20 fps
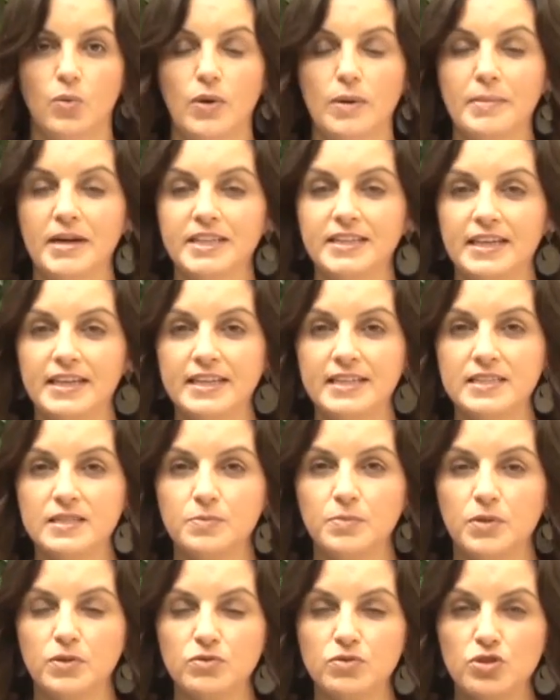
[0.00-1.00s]
O Emater
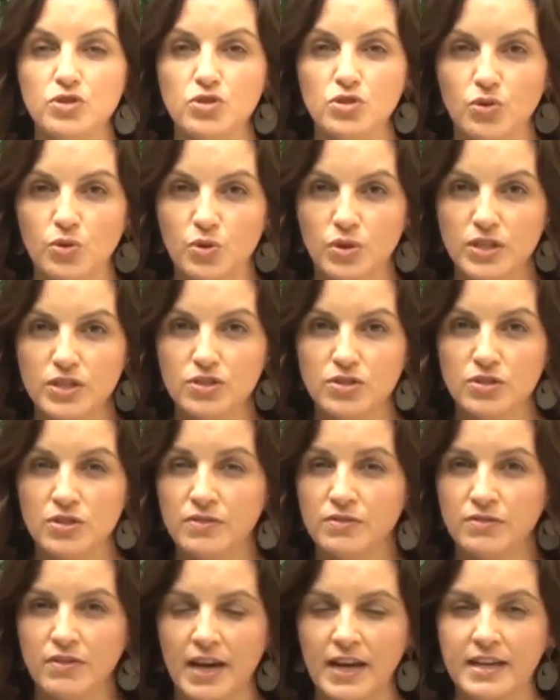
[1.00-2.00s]
Responde de
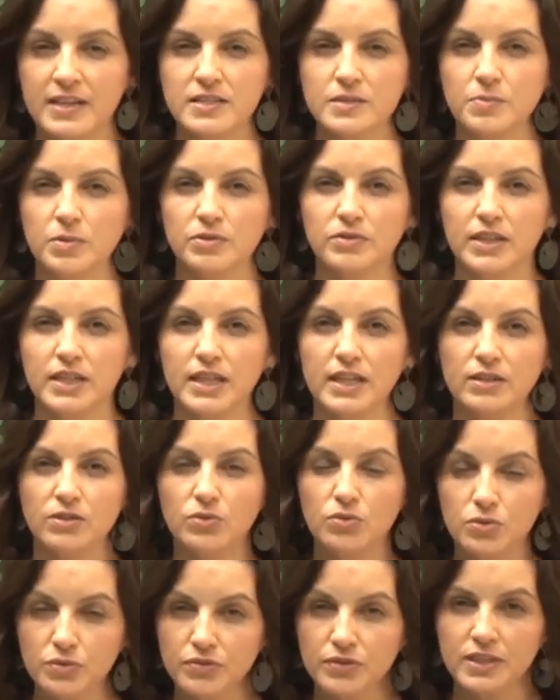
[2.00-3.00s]
hoje vai responder a
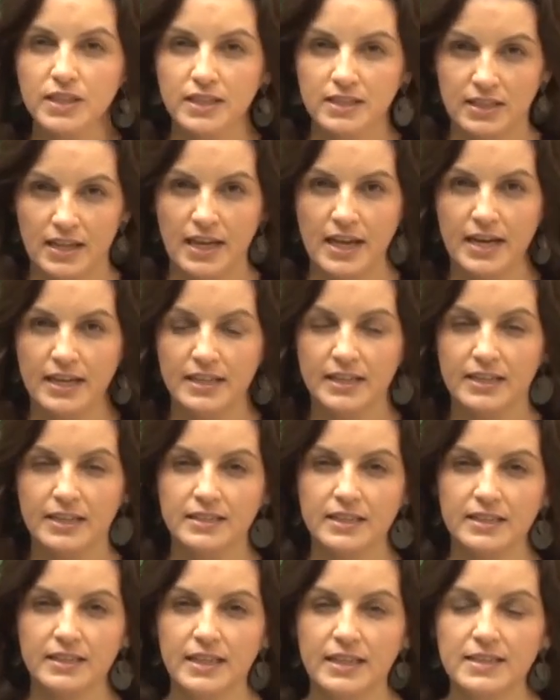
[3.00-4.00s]
dúvida
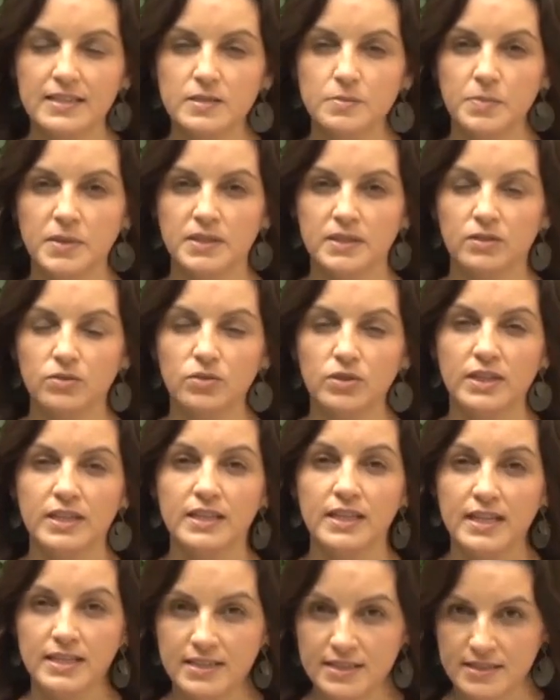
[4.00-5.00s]
técnica da telespectadora
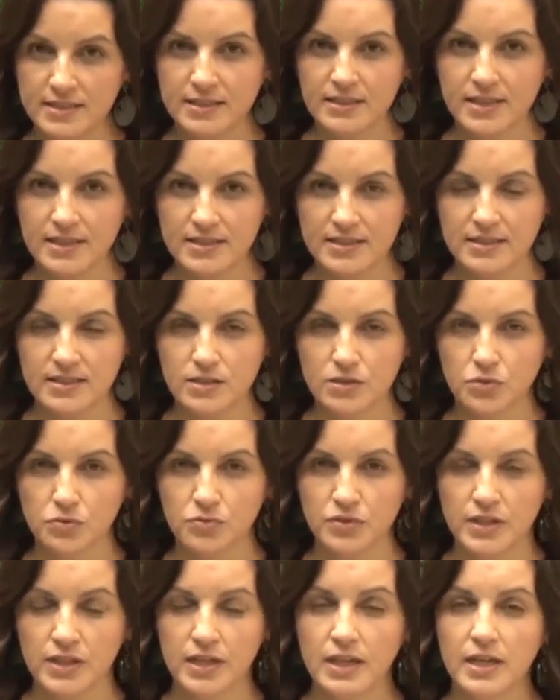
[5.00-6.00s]
Clarice da
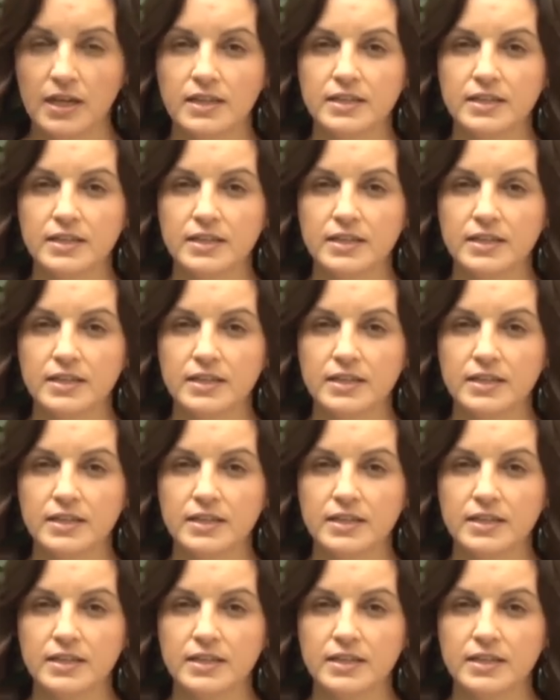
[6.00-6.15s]
Silva,